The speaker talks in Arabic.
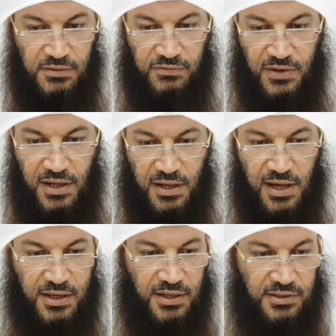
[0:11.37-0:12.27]

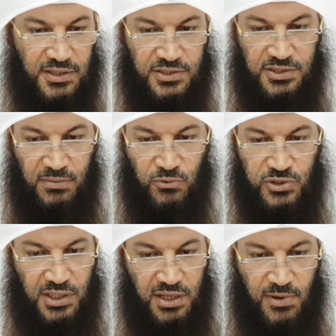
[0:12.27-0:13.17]
فلكن يعتزلن
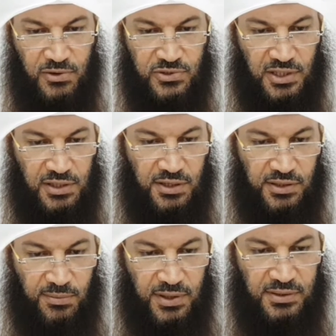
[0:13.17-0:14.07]
المصلى ما يصلين
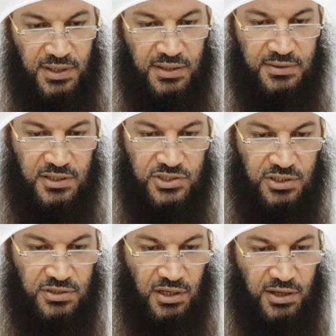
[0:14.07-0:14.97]
طبعا حتى
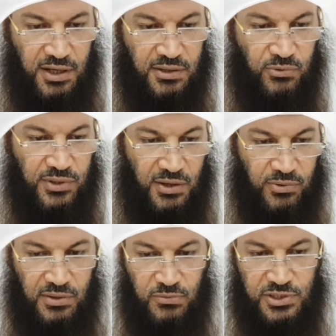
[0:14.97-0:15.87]
يشهدن الخير
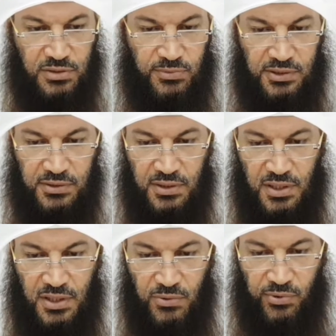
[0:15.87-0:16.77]
ودعوة المسلمين
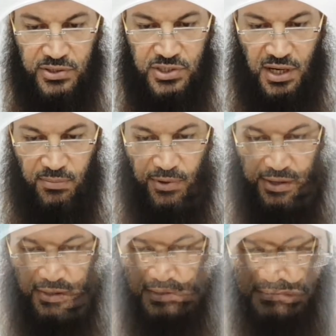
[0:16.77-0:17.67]
ورجاء
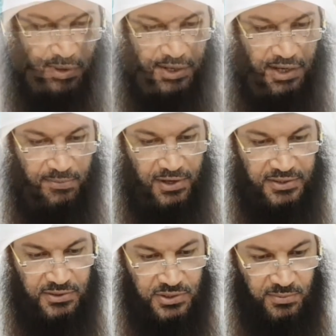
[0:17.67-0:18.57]
البركة المهم أن نعم. النبي عليه
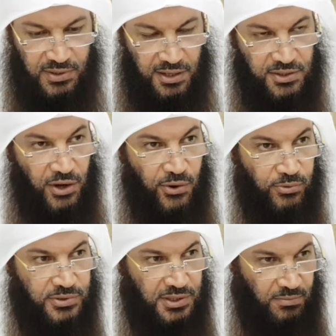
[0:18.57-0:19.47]
الصلاة والسلام كان
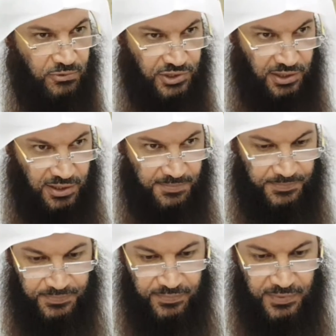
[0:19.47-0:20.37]
يخرج إلى المصلى
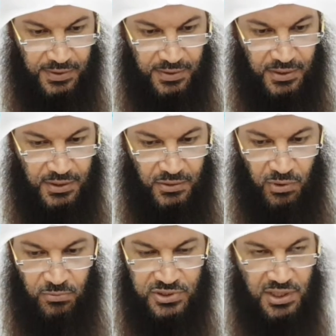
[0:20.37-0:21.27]

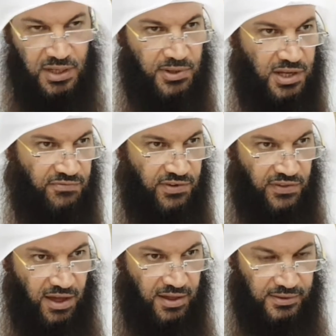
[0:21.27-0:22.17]
والمصلى مكان
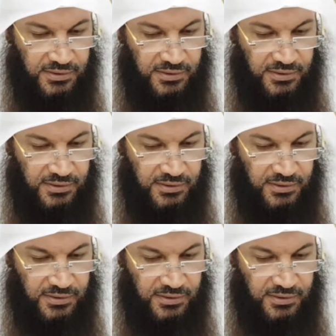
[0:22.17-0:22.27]
فضاء